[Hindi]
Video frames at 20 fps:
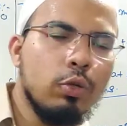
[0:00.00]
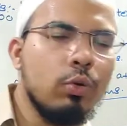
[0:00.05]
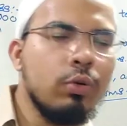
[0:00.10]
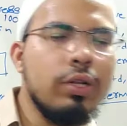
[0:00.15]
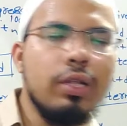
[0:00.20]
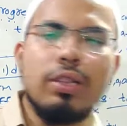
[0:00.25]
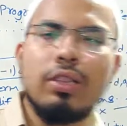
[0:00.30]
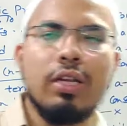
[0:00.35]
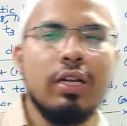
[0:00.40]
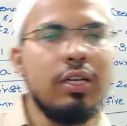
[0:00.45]

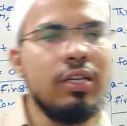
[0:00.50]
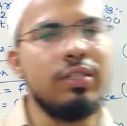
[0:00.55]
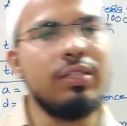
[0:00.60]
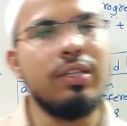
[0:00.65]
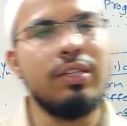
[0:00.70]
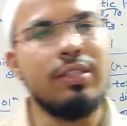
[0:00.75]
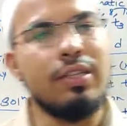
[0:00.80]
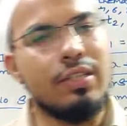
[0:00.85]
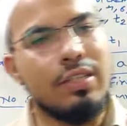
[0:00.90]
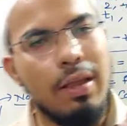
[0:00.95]
टोटल थर्टी
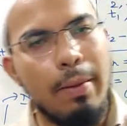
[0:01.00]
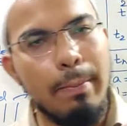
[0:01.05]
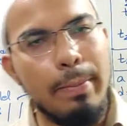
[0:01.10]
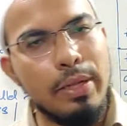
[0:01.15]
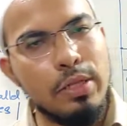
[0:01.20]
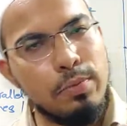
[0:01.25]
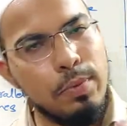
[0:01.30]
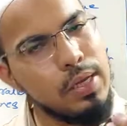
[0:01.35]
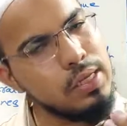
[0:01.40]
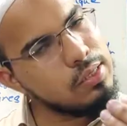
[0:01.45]
सिक्स का सैम्पल
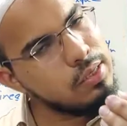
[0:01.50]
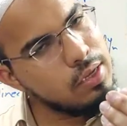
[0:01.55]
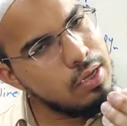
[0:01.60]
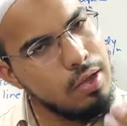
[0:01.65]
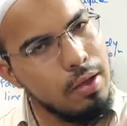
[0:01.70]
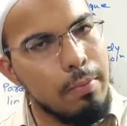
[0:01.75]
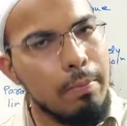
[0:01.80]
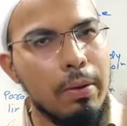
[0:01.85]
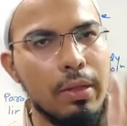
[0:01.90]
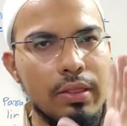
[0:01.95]
स्पेस
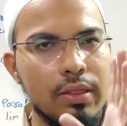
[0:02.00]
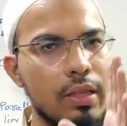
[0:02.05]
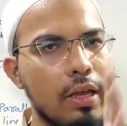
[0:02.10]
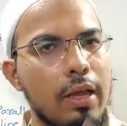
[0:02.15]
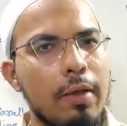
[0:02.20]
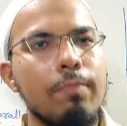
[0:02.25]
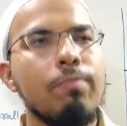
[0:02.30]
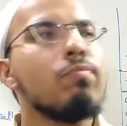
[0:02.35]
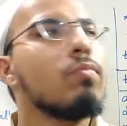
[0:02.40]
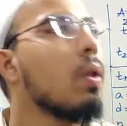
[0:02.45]
बनता
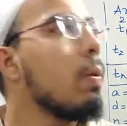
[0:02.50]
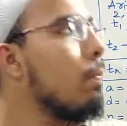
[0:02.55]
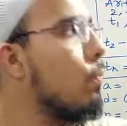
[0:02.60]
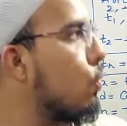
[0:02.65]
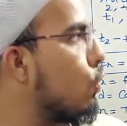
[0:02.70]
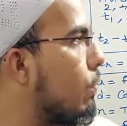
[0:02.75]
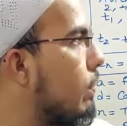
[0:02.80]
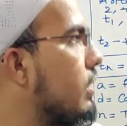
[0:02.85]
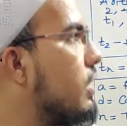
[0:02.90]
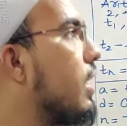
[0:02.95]
है
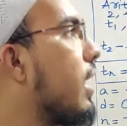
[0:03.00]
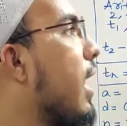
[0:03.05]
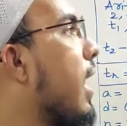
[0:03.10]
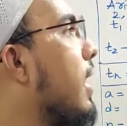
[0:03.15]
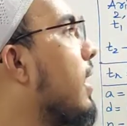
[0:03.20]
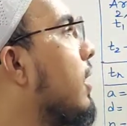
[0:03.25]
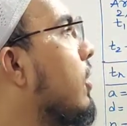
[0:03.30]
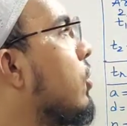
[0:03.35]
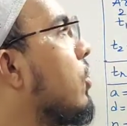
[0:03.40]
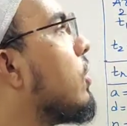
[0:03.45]
बोर्ड में जगह
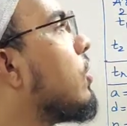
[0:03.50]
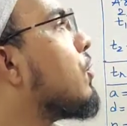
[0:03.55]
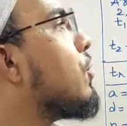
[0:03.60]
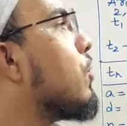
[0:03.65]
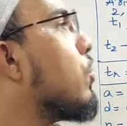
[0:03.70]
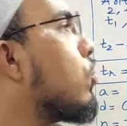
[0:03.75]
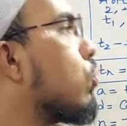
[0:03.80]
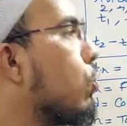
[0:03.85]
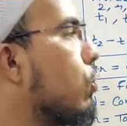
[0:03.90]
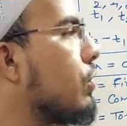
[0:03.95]
नहीं
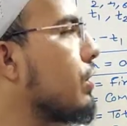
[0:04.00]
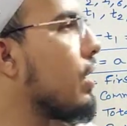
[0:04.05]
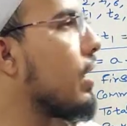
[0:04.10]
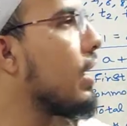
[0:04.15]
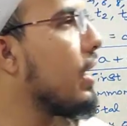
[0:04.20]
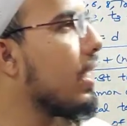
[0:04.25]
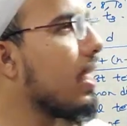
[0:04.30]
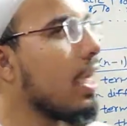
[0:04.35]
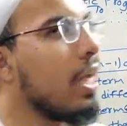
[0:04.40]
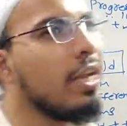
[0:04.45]
थी तो इसलिए
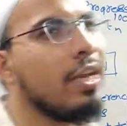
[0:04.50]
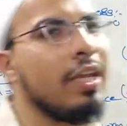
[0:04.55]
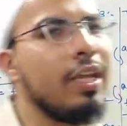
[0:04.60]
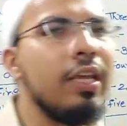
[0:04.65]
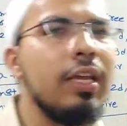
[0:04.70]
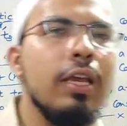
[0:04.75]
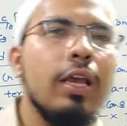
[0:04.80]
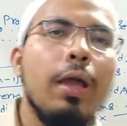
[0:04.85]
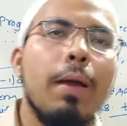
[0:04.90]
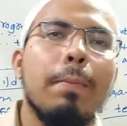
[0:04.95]
लिखा नहीं
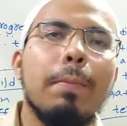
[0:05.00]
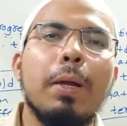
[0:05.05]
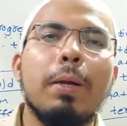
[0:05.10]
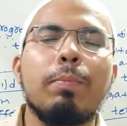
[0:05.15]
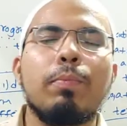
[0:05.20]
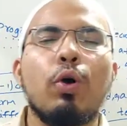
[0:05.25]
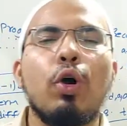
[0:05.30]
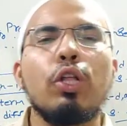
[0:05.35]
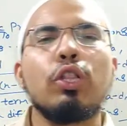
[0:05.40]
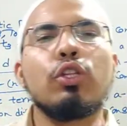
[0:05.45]
पर
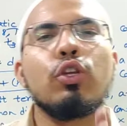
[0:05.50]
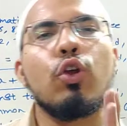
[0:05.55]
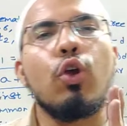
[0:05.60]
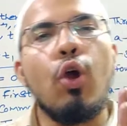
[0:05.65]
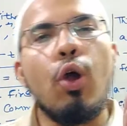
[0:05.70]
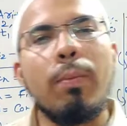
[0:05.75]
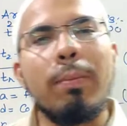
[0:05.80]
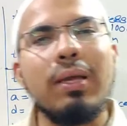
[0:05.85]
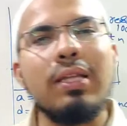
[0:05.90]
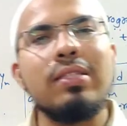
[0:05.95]
बहुत
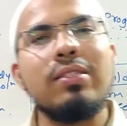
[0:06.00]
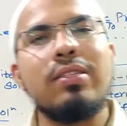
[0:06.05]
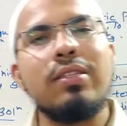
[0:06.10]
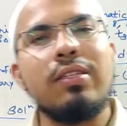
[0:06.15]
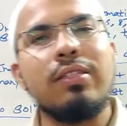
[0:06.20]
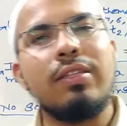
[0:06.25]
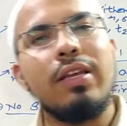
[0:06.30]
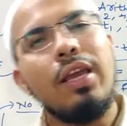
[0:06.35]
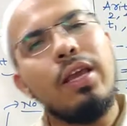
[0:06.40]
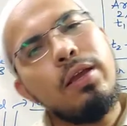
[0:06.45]
कॉमन
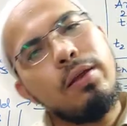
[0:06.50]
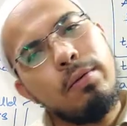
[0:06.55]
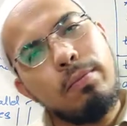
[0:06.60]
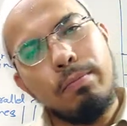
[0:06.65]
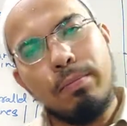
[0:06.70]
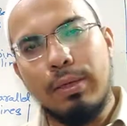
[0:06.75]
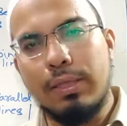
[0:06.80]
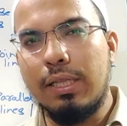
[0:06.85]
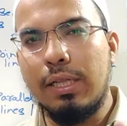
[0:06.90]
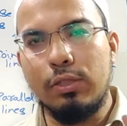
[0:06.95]
चीज़ है
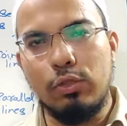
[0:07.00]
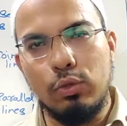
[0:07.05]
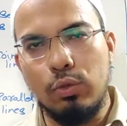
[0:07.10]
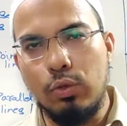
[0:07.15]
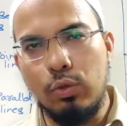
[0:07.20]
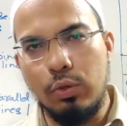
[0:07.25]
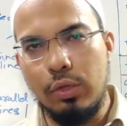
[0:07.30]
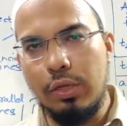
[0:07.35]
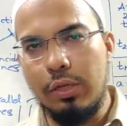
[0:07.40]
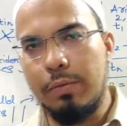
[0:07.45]
पता तो
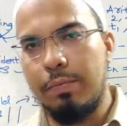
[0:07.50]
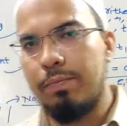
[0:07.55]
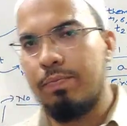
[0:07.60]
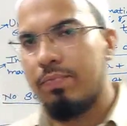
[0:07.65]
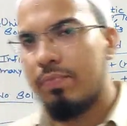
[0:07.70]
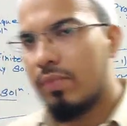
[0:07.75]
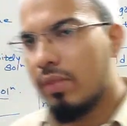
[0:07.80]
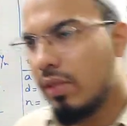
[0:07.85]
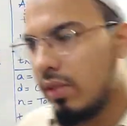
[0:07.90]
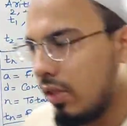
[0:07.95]
होगी
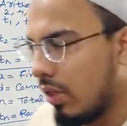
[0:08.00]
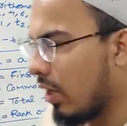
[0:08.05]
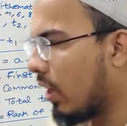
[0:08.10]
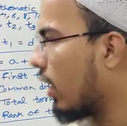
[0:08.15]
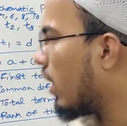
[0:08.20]
ठीक